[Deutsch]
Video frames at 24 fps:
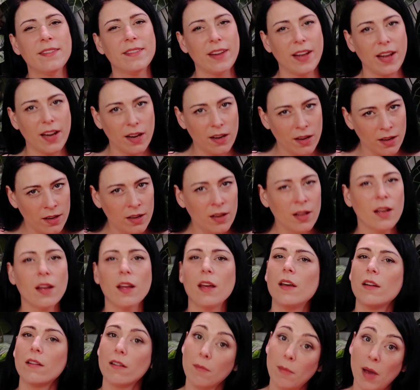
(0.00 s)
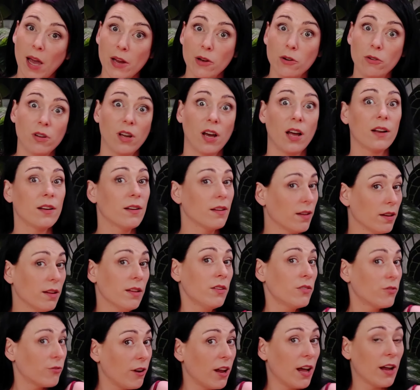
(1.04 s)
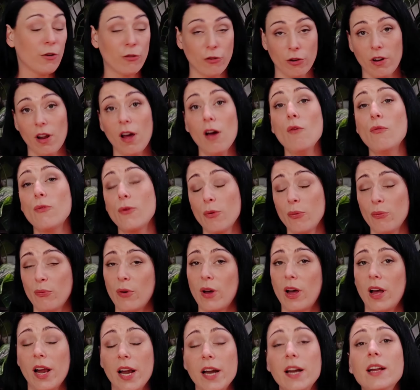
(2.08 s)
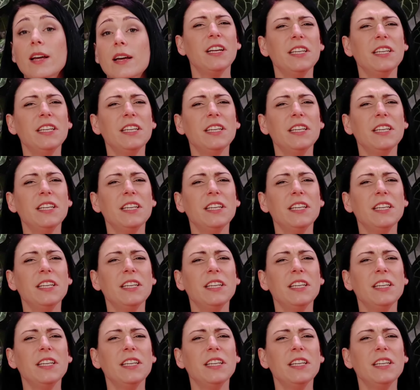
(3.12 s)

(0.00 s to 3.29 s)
denn dem einen oder anderen ist vielleicht schon aufgefallen,